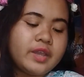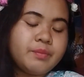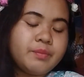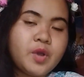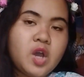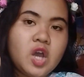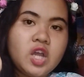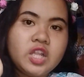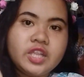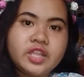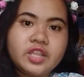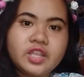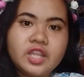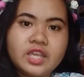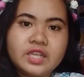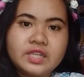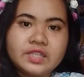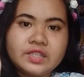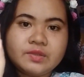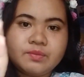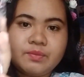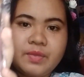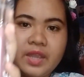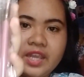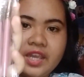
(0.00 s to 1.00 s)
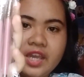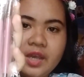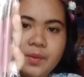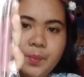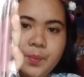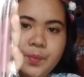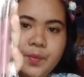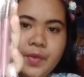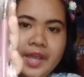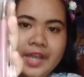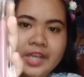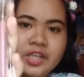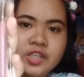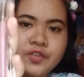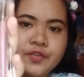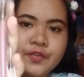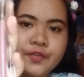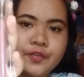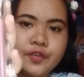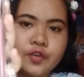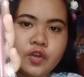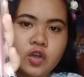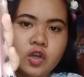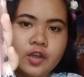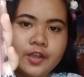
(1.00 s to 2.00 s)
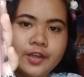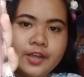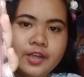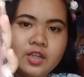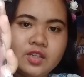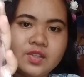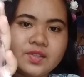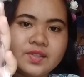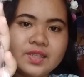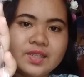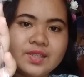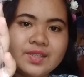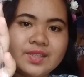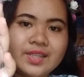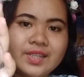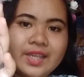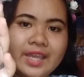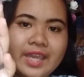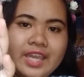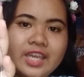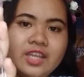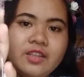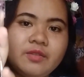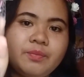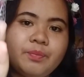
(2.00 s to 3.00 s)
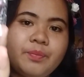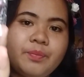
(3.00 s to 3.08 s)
I bought this makeup brush for 68